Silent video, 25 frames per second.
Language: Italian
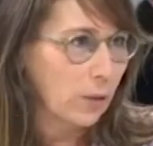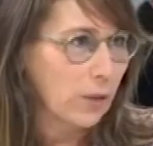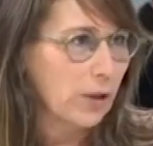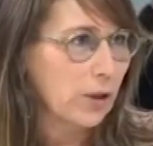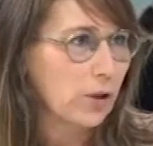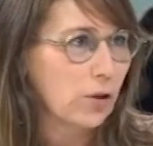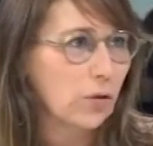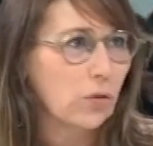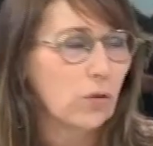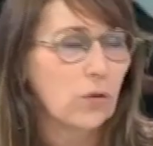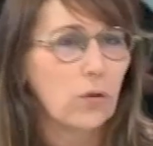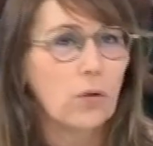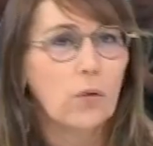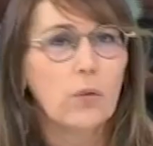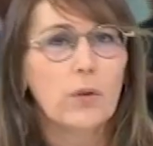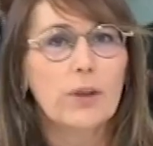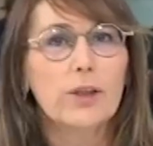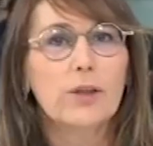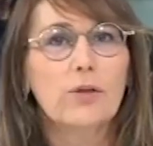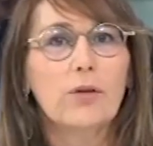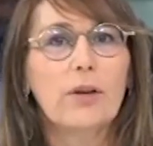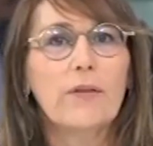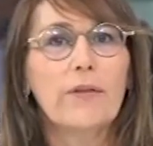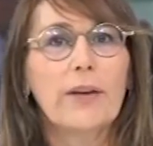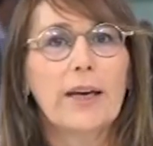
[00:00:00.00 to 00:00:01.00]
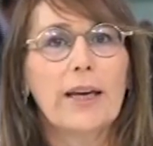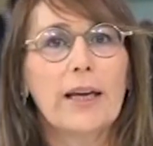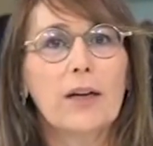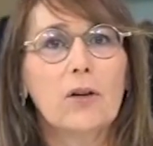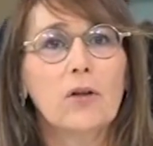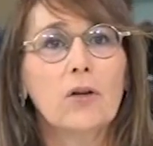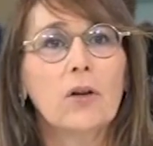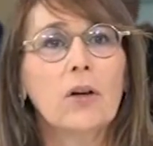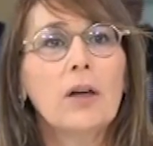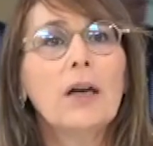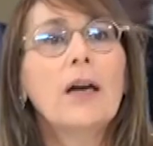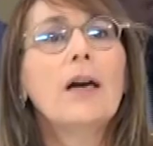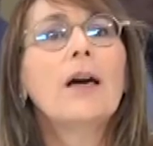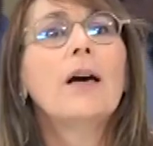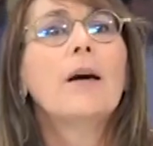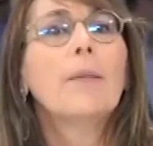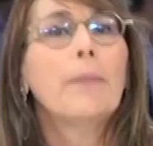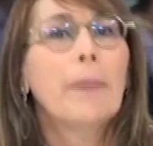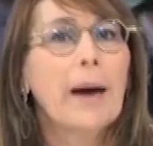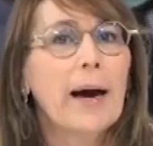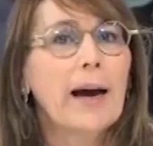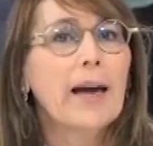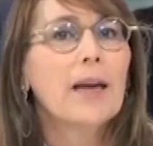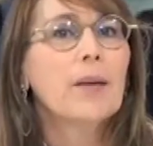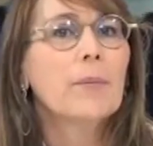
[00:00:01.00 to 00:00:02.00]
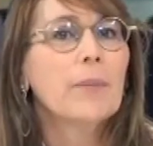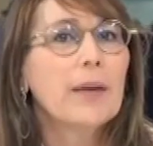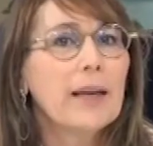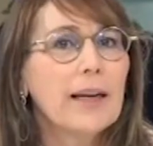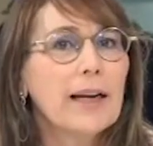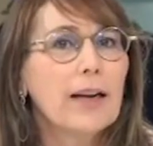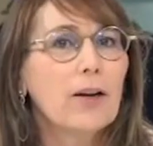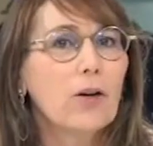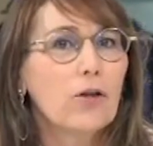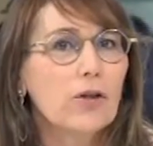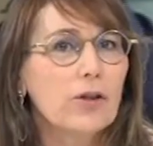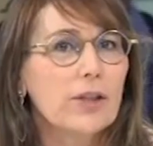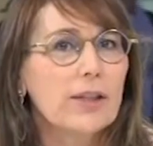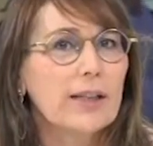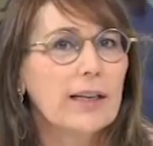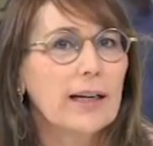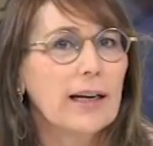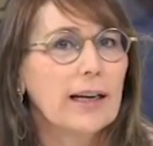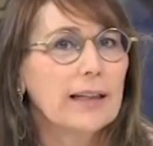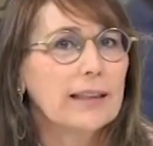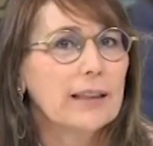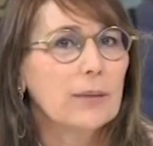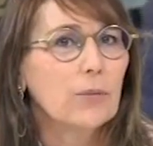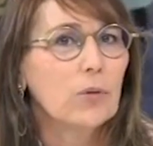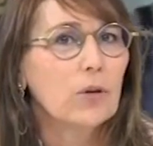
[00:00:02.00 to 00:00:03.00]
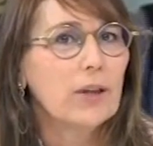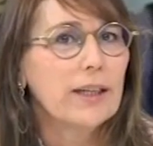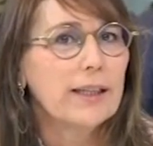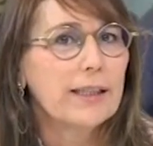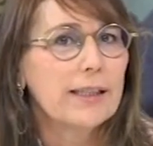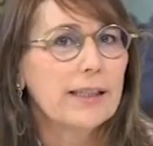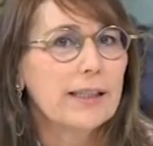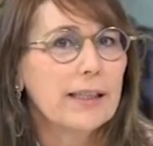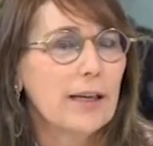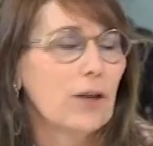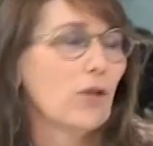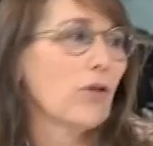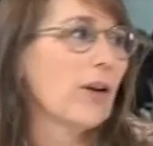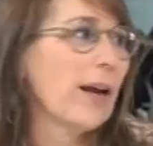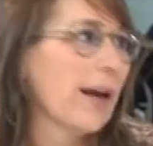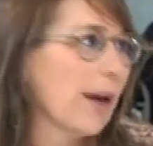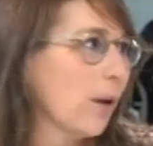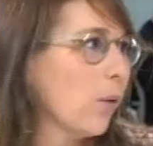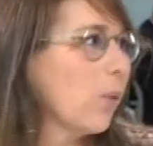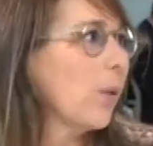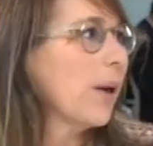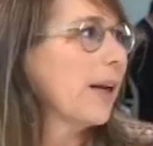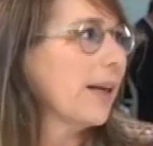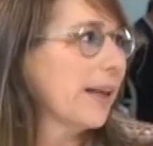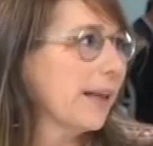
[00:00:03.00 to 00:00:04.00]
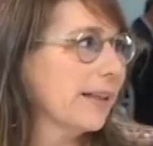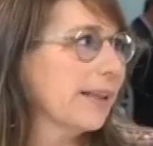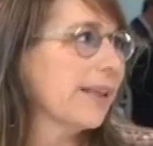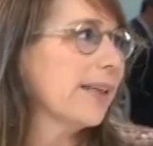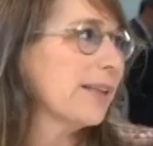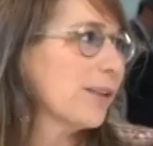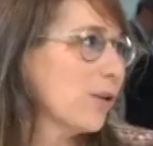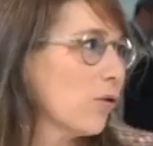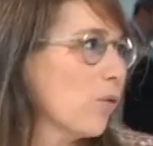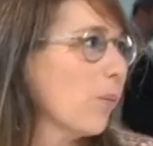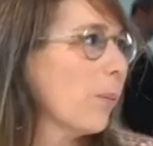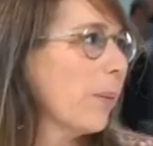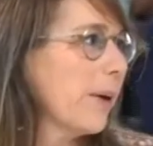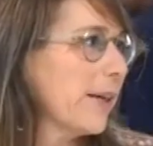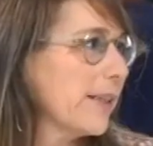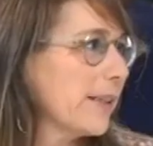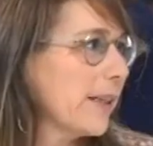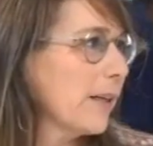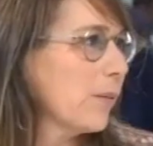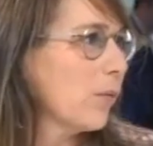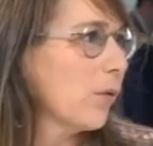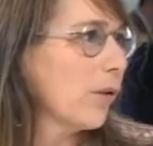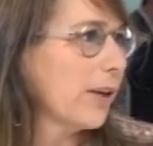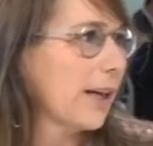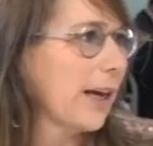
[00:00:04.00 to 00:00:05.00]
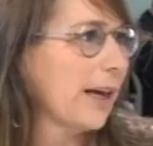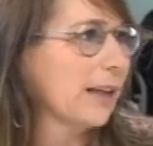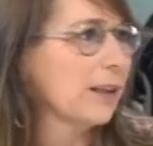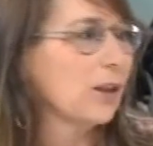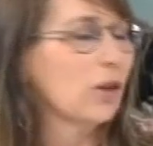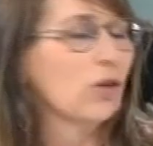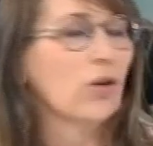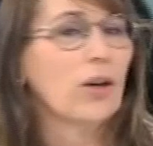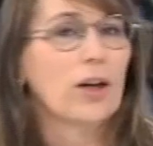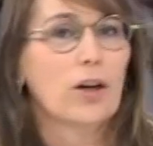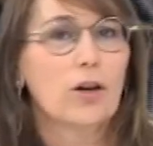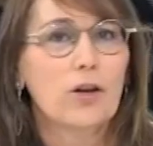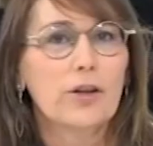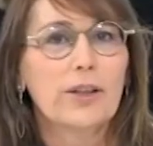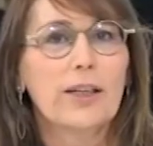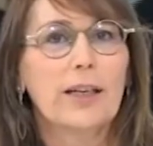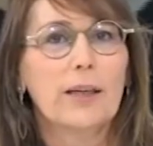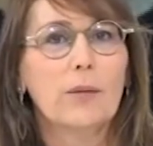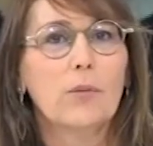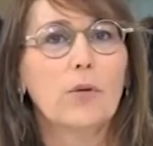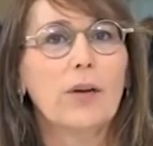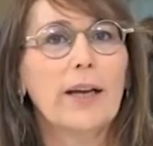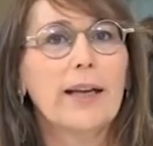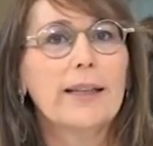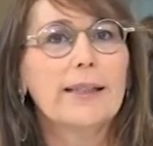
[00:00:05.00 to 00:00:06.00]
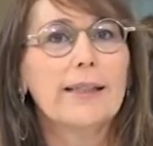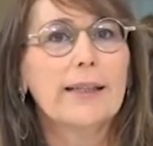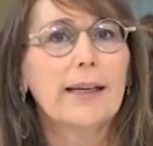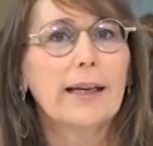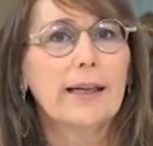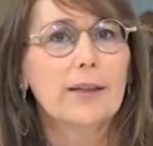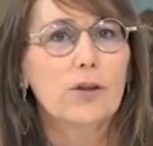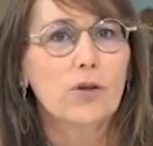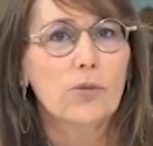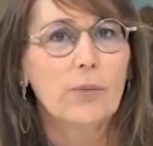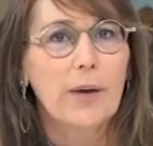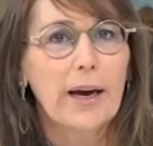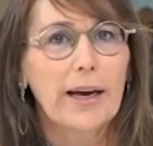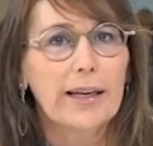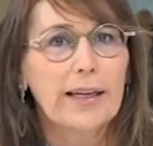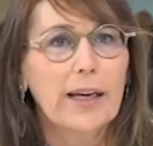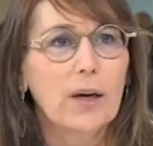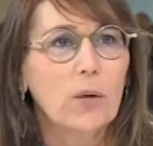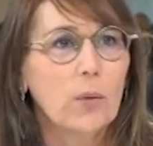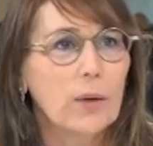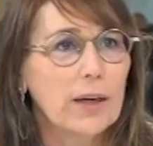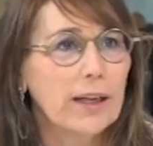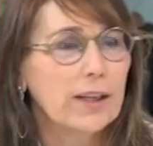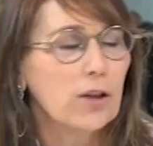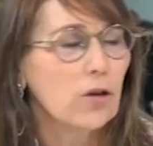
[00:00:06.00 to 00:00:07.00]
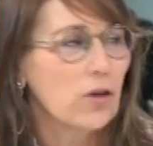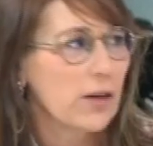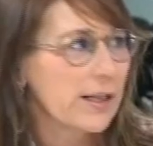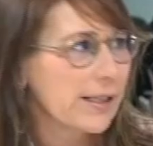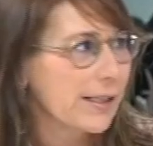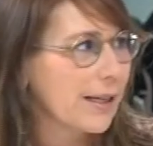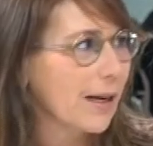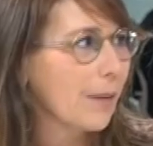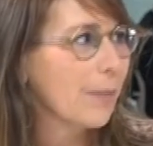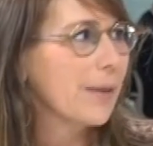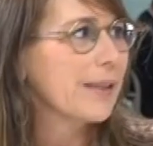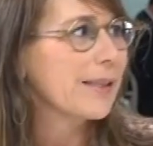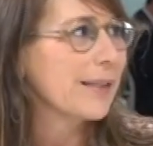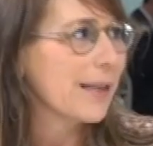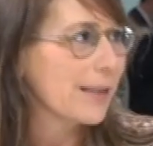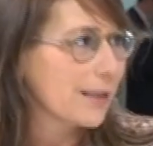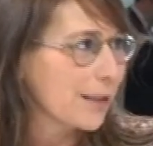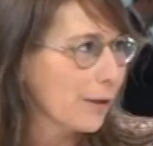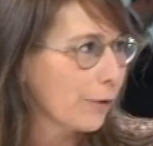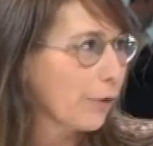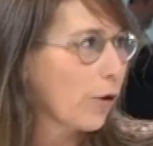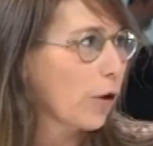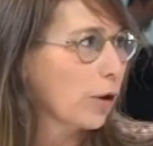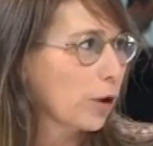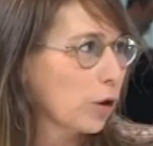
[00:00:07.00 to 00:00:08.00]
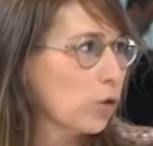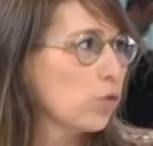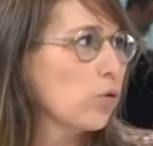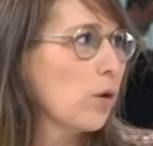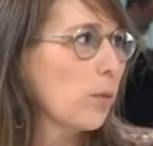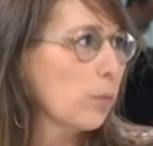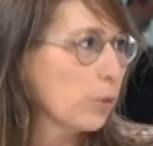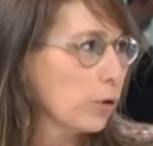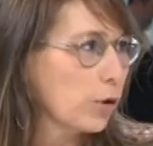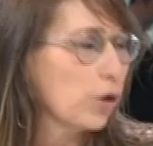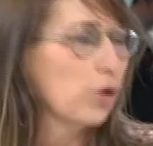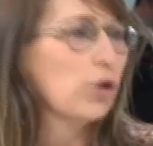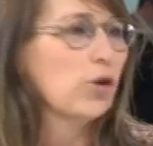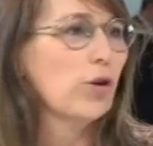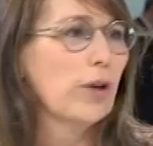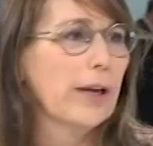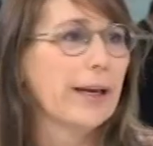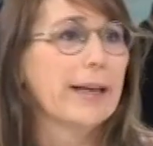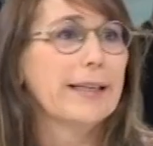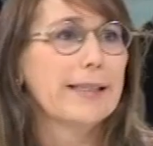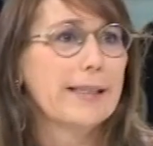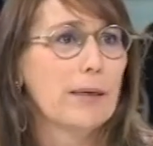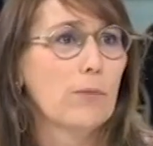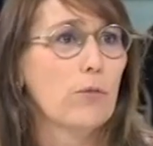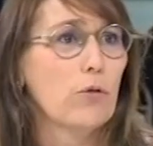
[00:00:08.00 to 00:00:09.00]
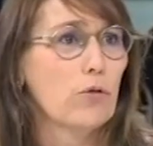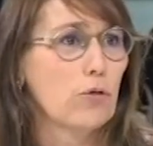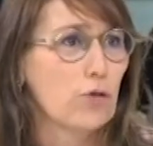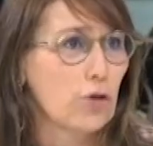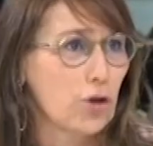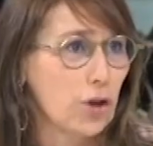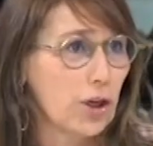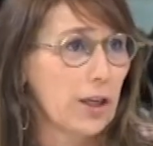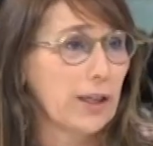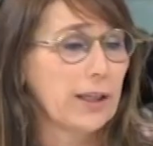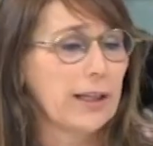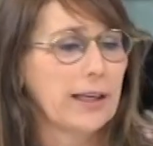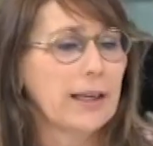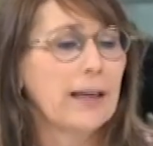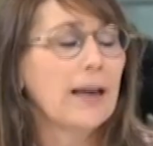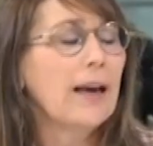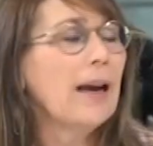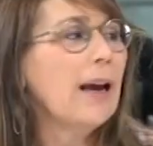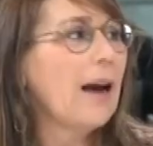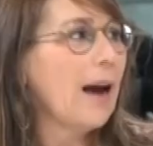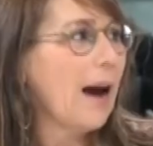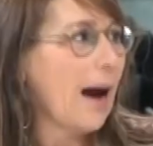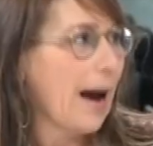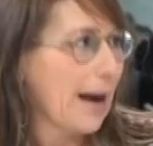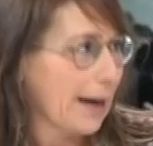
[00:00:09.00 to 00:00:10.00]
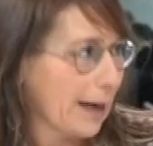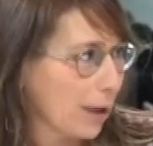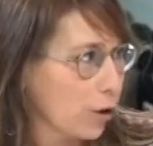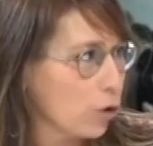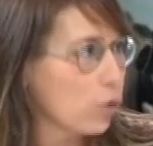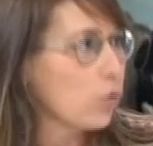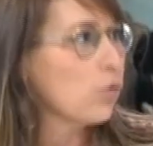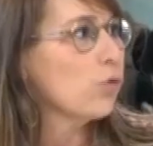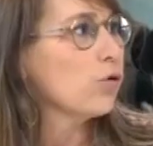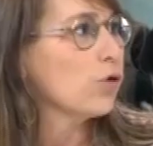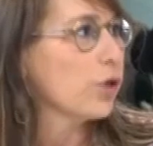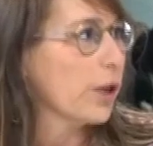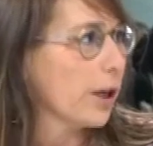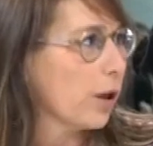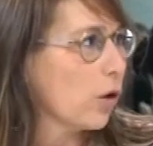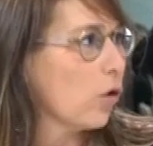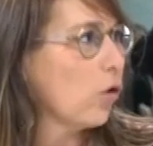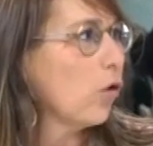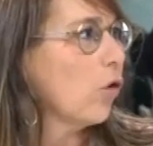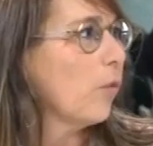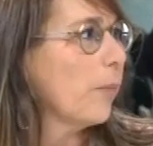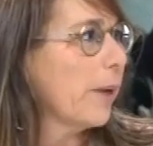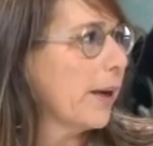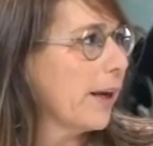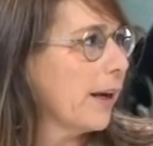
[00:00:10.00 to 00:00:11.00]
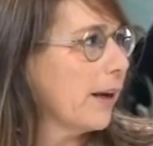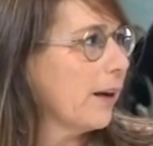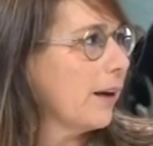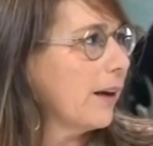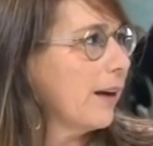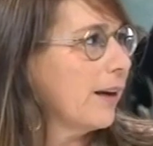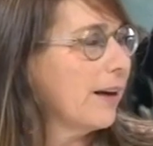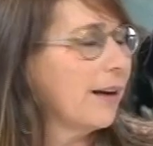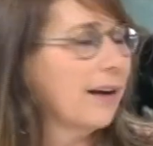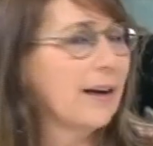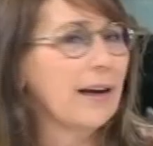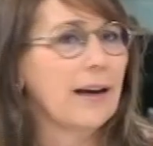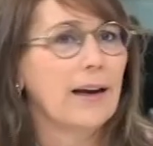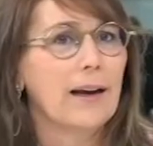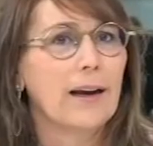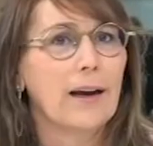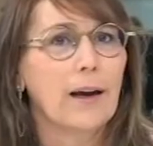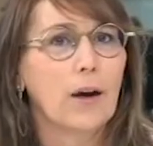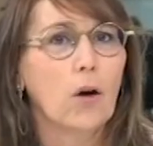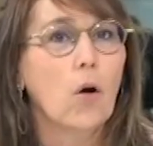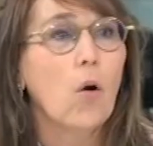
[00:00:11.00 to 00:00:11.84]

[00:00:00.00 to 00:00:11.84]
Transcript: questo, questo, è vero, ma ahimè la nostra debolezza non è quella di essere un paese democratico, la nostra debolezza casomai è quella di non essere abbastanza forti sulle posizioni che siamo riusciti a raggiungere come eh,